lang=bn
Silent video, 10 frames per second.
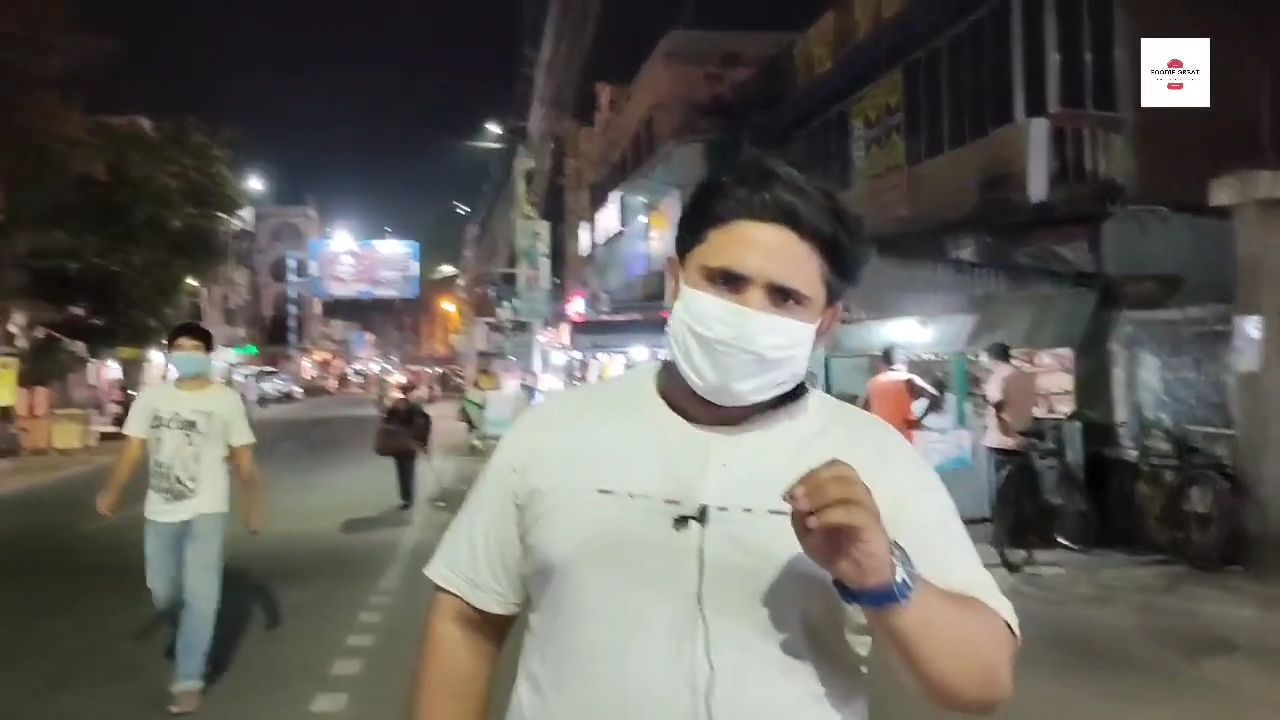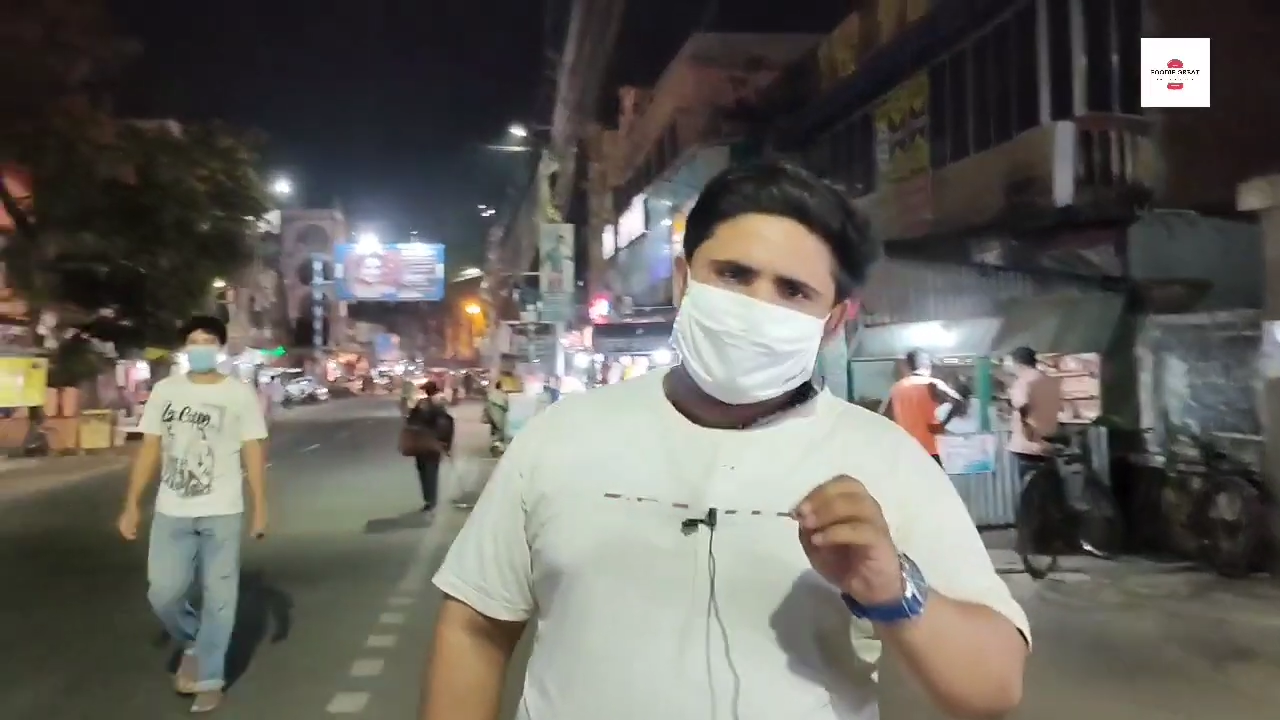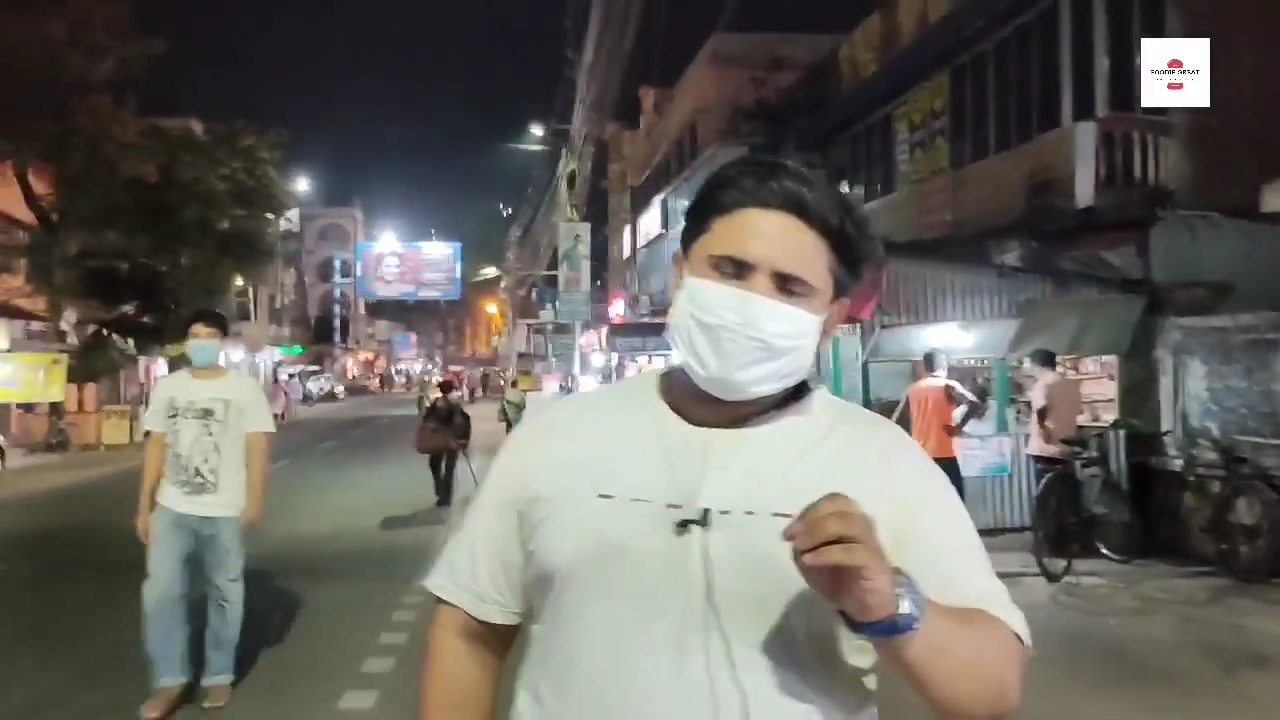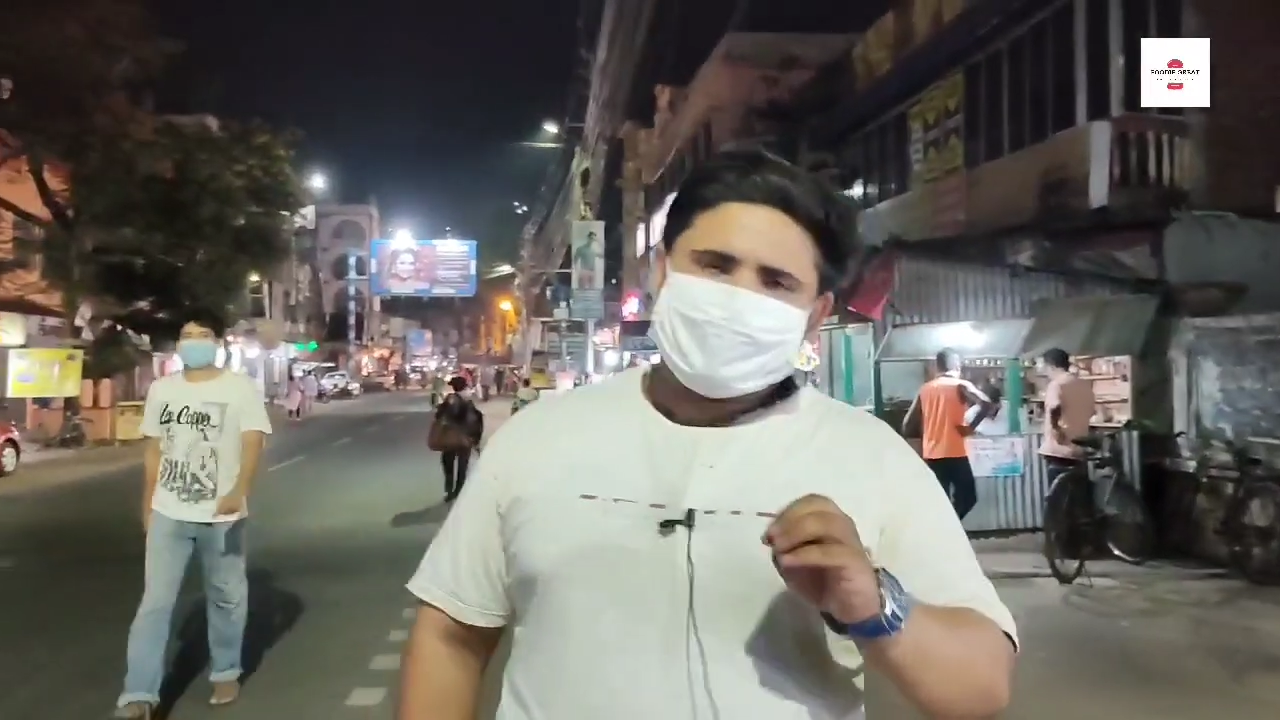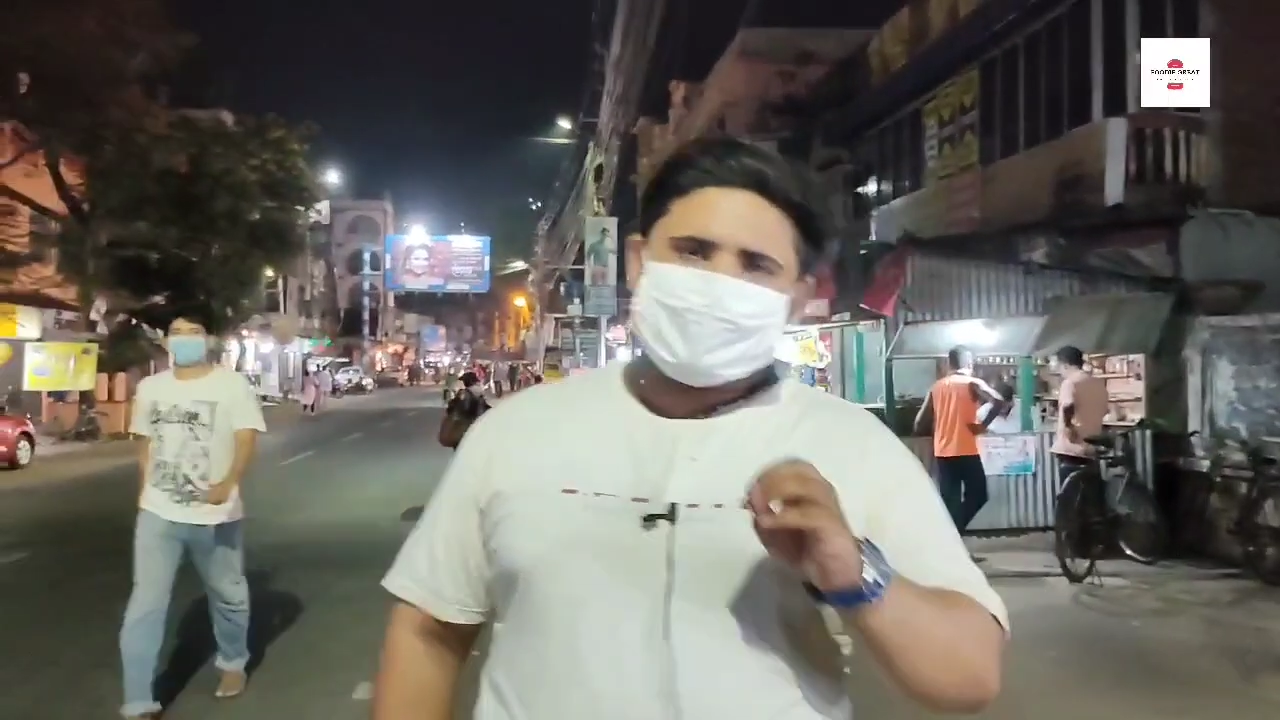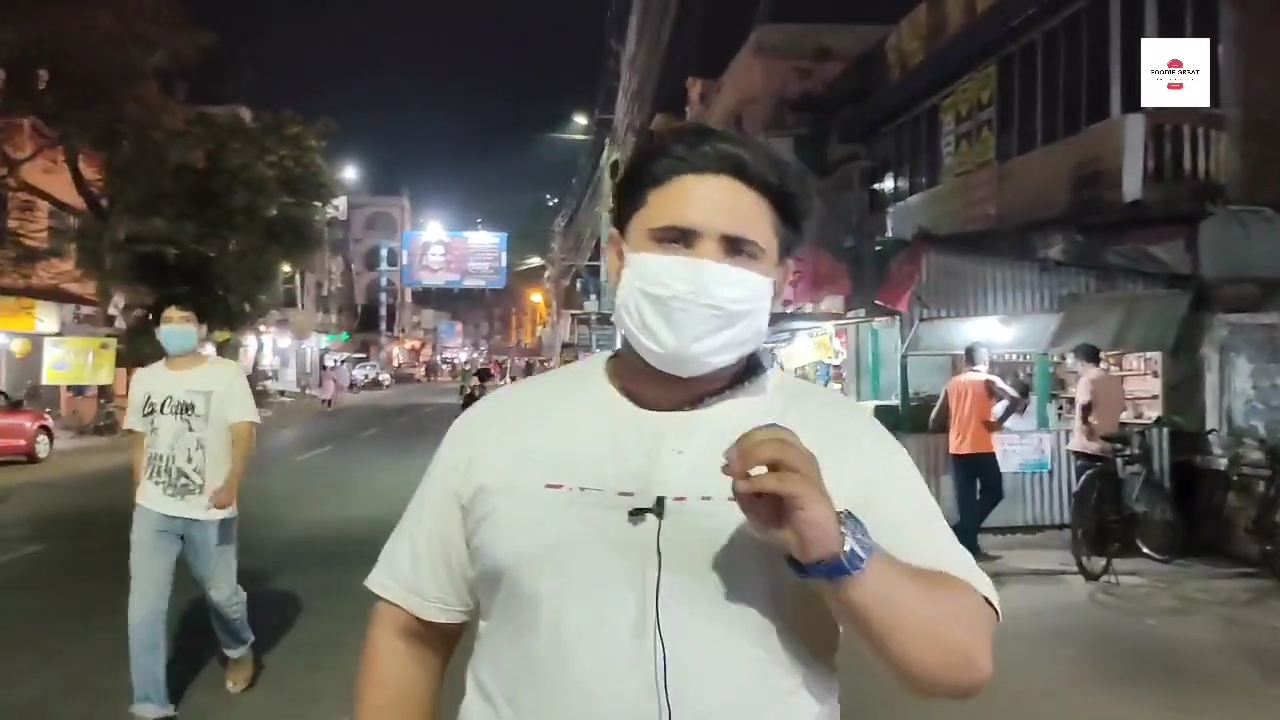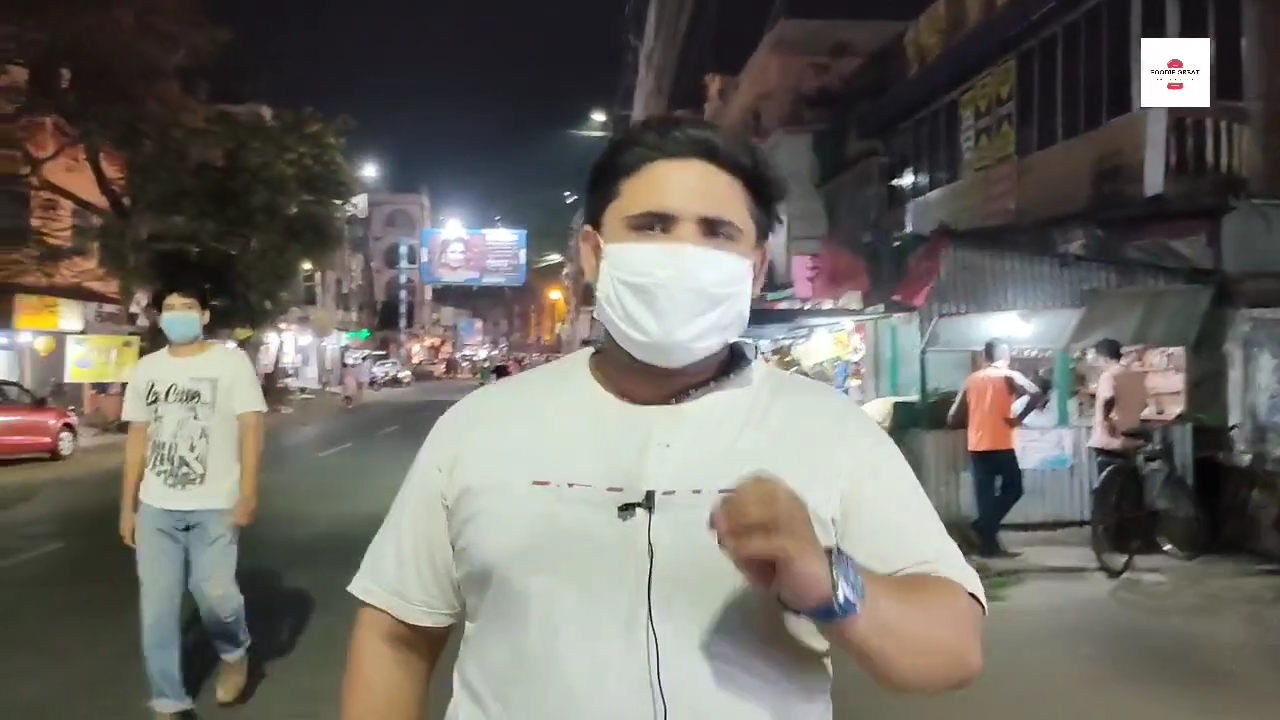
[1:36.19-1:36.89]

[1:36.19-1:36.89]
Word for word: এটুকু বলে দিই